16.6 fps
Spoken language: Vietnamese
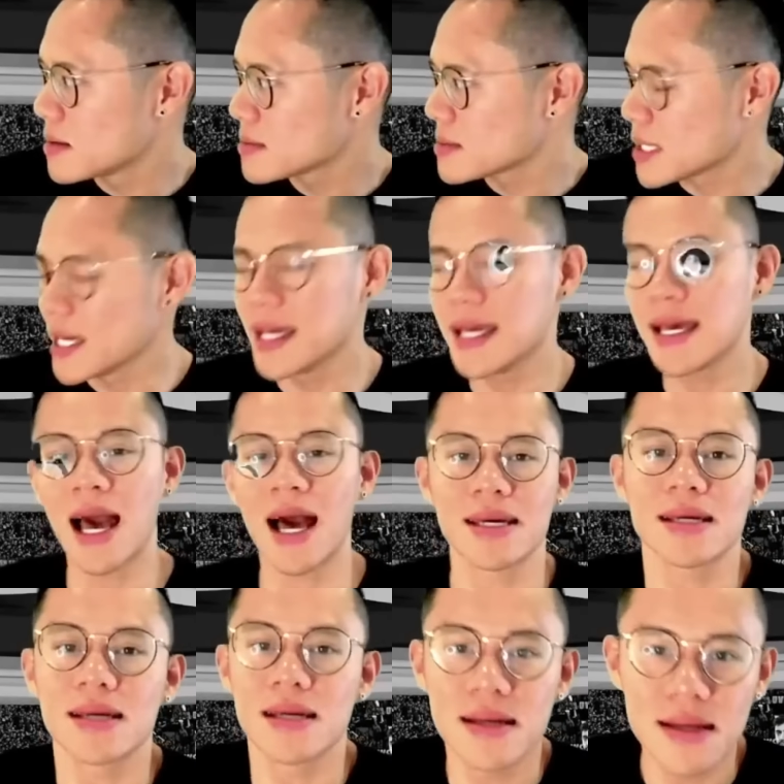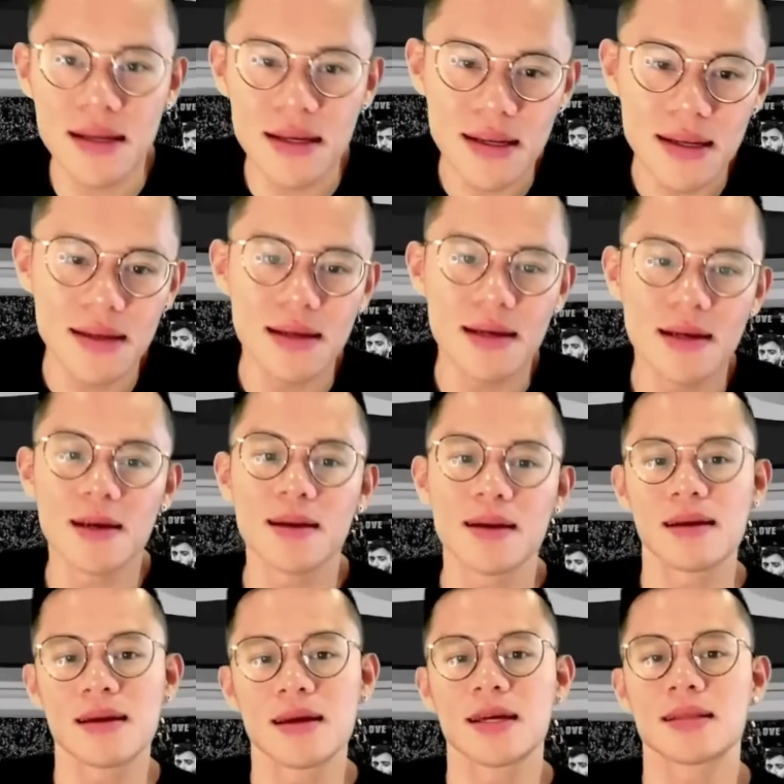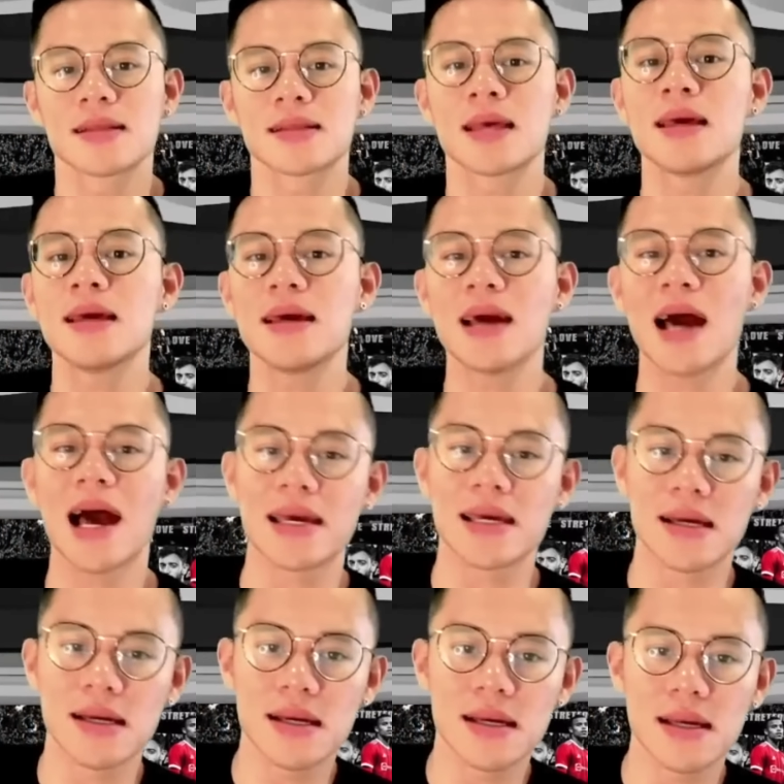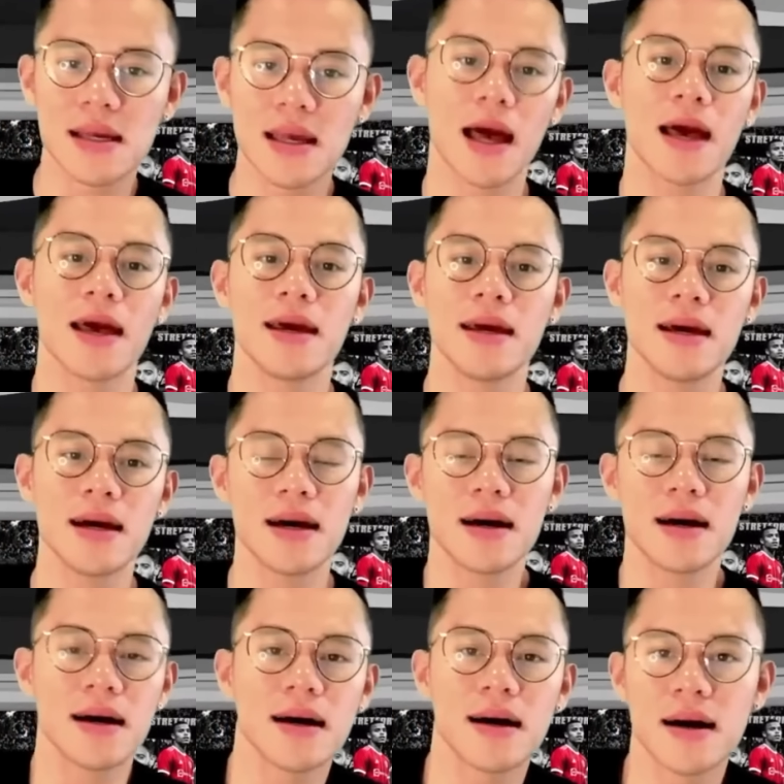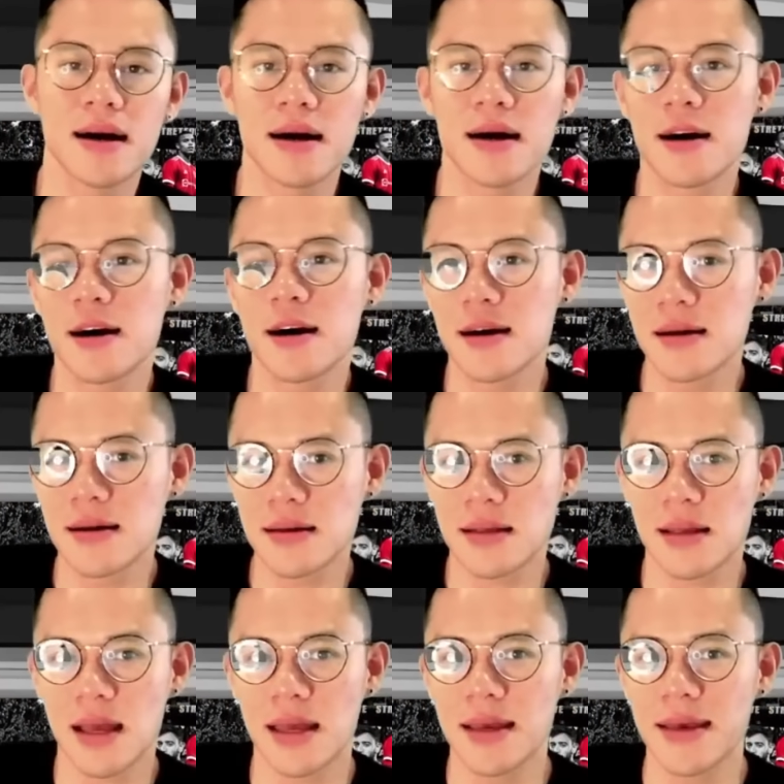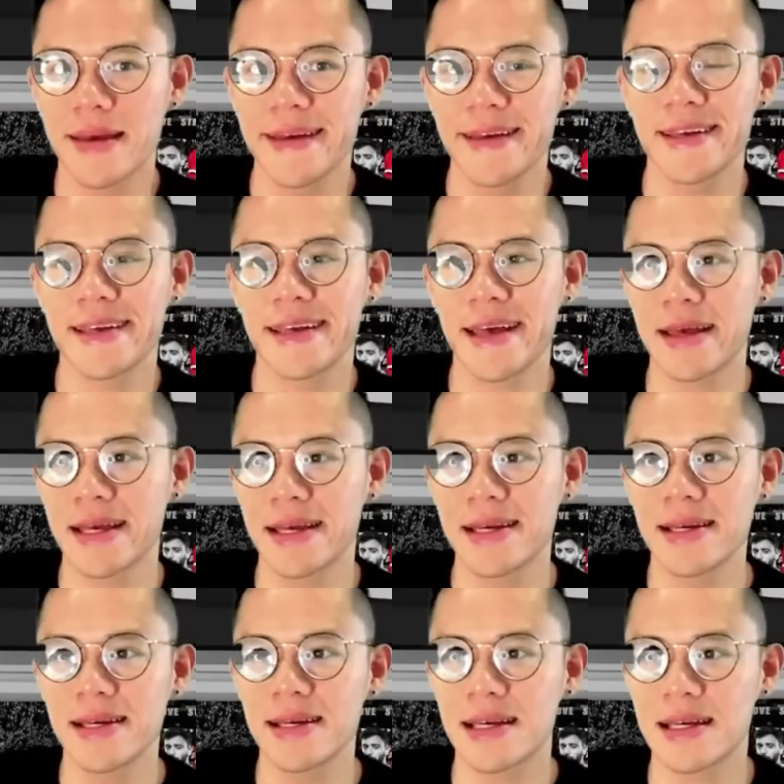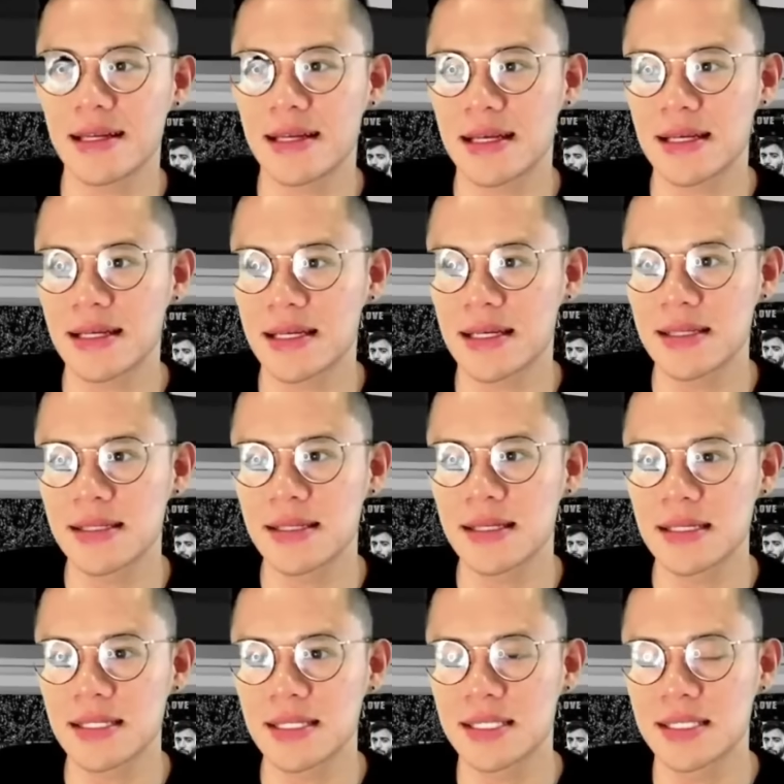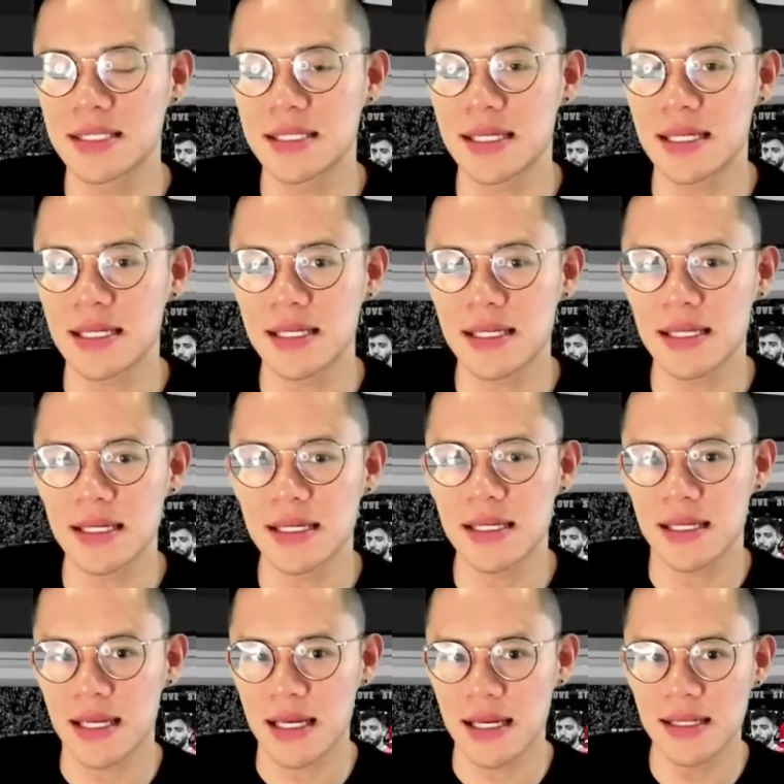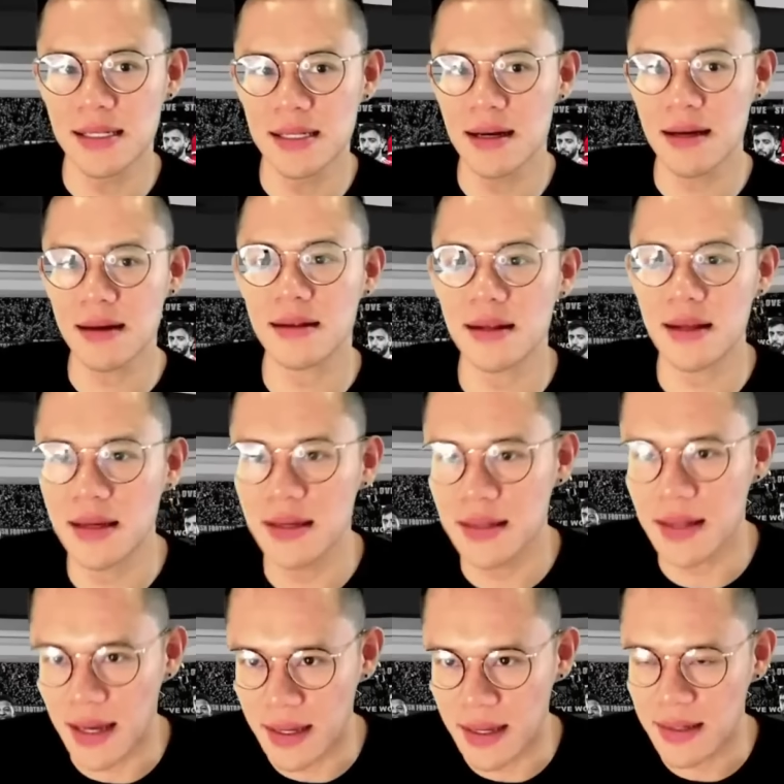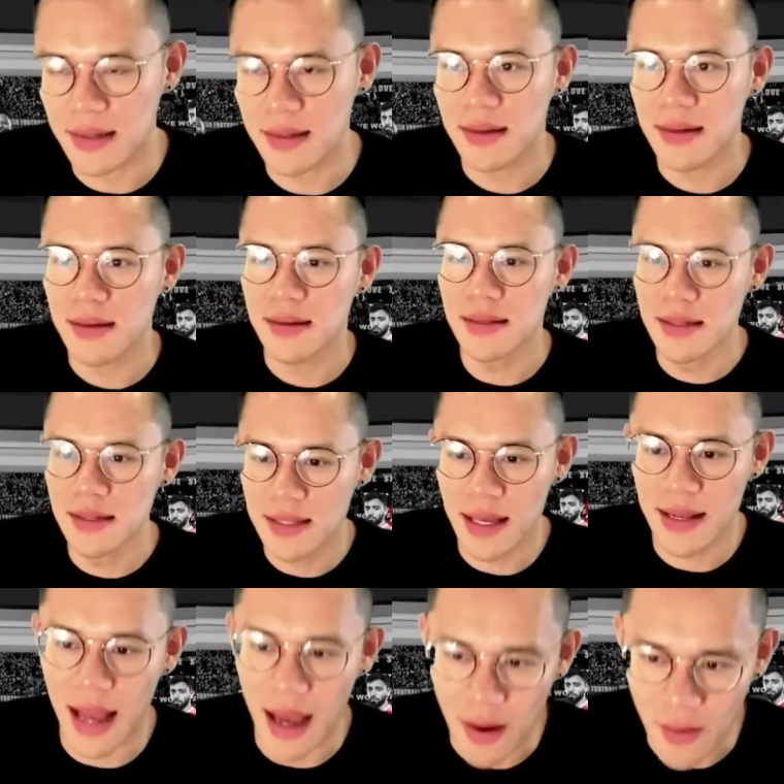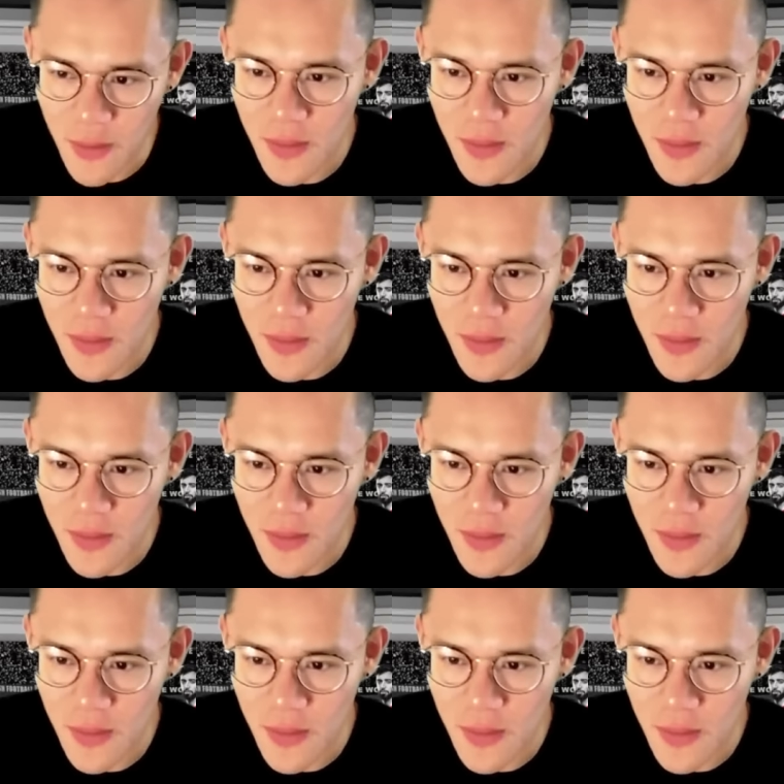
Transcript: Thi hành Thi hành cái uh, cái, cái, cái, cái, cái, cái, cái, cái, cái nước đi này như thế nào.